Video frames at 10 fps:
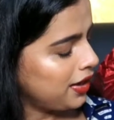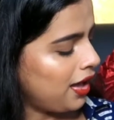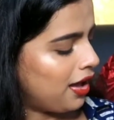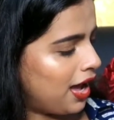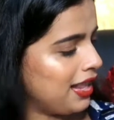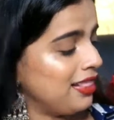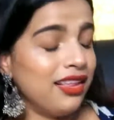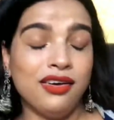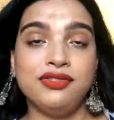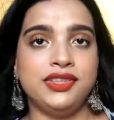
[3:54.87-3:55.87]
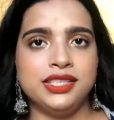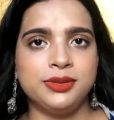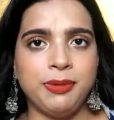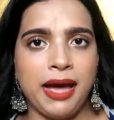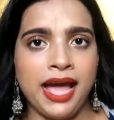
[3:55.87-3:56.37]
या आई लव
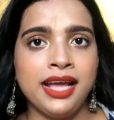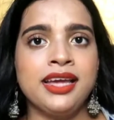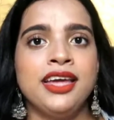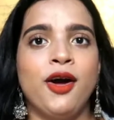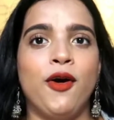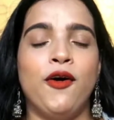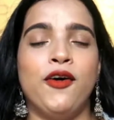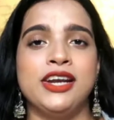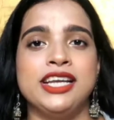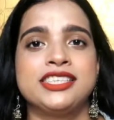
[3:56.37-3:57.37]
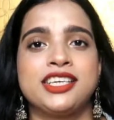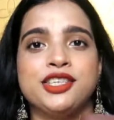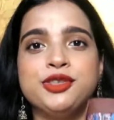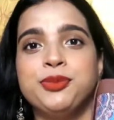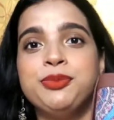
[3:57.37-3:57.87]
दिस बैग और
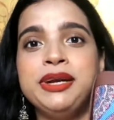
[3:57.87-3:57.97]
इसका जो